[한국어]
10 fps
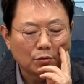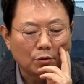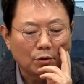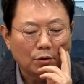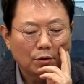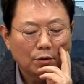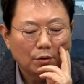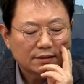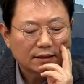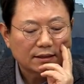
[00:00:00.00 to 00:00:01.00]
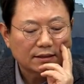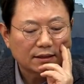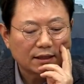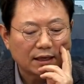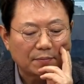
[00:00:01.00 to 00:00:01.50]
도로
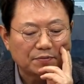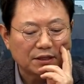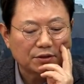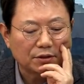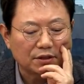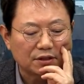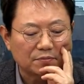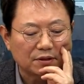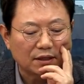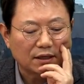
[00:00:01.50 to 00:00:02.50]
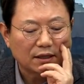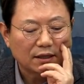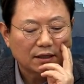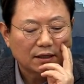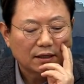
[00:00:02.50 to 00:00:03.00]
상대차가 갑자기 끼어들었습니다.
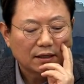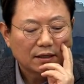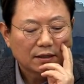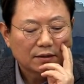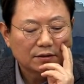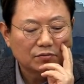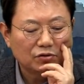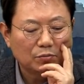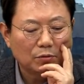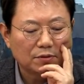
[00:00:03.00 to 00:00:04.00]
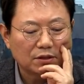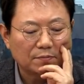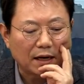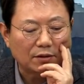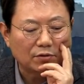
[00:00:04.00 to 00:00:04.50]
근데 우리 보험사에서
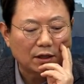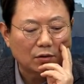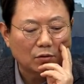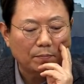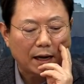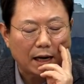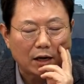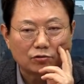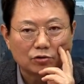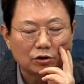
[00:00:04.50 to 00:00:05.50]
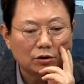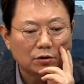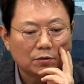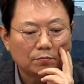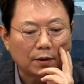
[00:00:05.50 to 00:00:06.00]
말도 안 하고
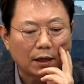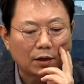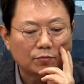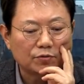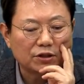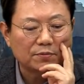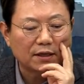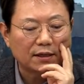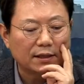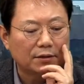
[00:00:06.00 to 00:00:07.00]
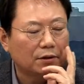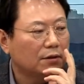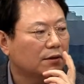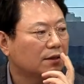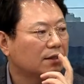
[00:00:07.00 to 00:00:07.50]
바로 바로 부심일
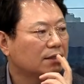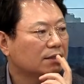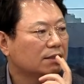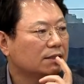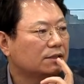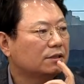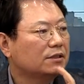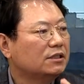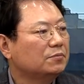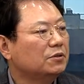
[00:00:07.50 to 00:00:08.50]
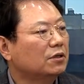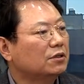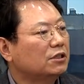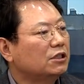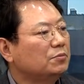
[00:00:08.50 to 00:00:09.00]
갔네요. 2020년
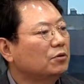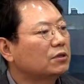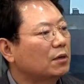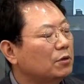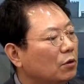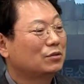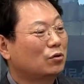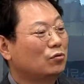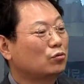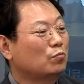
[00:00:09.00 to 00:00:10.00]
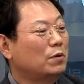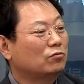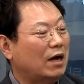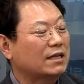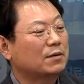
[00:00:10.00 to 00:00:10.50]
12월 3일 서울
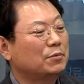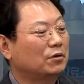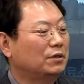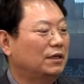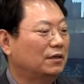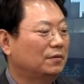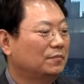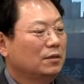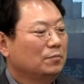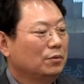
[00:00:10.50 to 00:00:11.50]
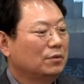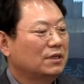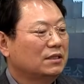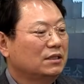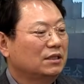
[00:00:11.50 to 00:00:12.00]
송파구 아산병원이에요.
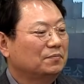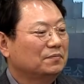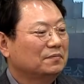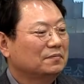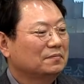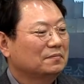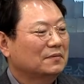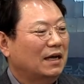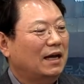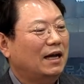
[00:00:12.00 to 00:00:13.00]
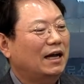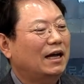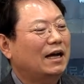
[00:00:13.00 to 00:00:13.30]
변호사님, 아